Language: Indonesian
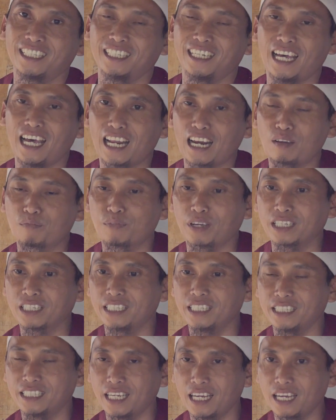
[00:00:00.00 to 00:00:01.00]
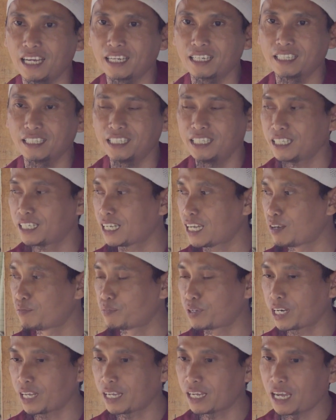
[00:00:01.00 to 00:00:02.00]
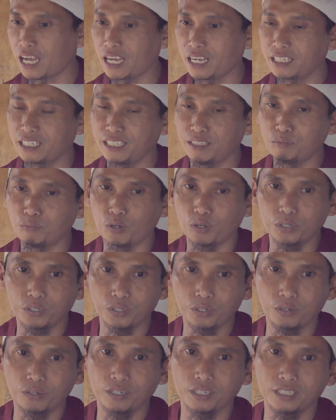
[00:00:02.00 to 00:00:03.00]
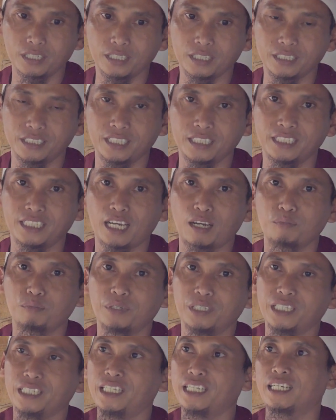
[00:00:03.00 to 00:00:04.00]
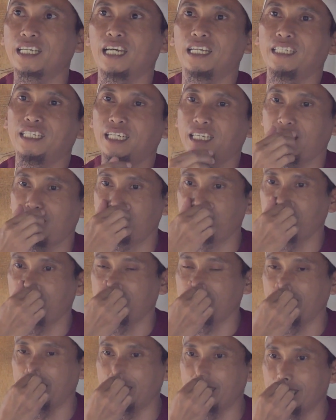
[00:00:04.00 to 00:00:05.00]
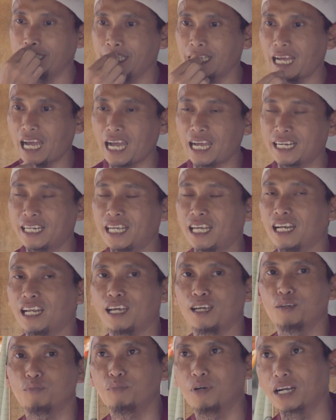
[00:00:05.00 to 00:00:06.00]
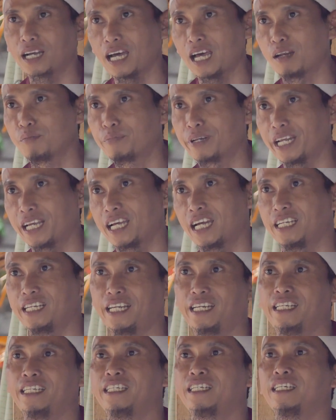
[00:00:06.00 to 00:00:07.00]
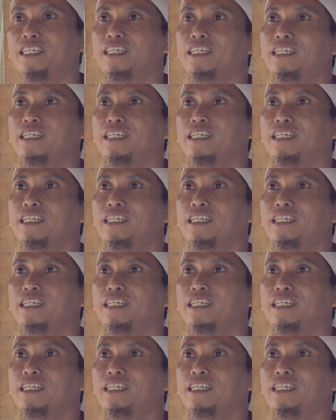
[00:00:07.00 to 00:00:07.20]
Nah harapan kita ketika mereka ini mondok ke jenjang pendidikan yang lebih tinggi adalah bekal mereka dari